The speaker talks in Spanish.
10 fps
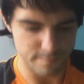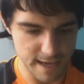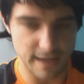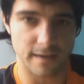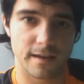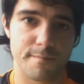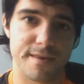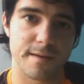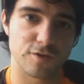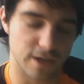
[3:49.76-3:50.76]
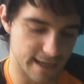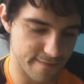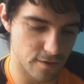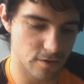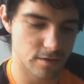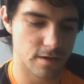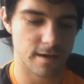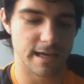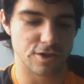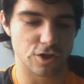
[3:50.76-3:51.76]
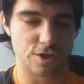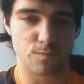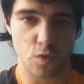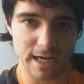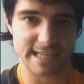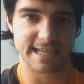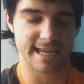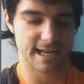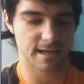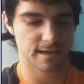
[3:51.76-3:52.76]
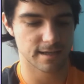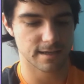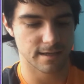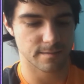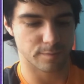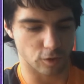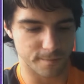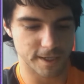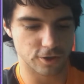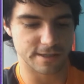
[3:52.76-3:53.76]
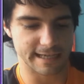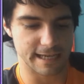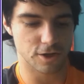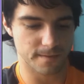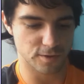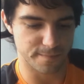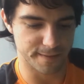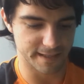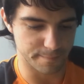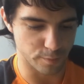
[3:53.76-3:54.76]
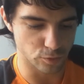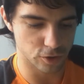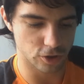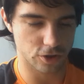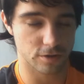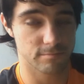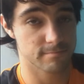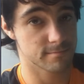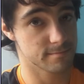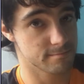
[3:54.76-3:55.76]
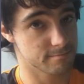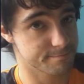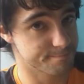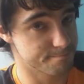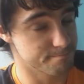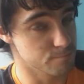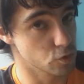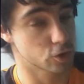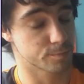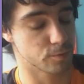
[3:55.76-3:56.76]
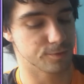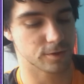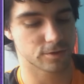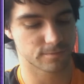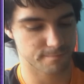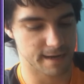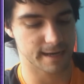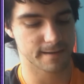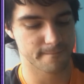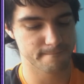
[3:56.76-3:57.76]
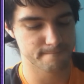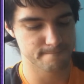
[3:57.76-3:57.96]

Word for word: Bien, empezamos ganando. Eso es buena señal. Por lo menos de que no vamos a perder puntos. Muchos puntos. Venga.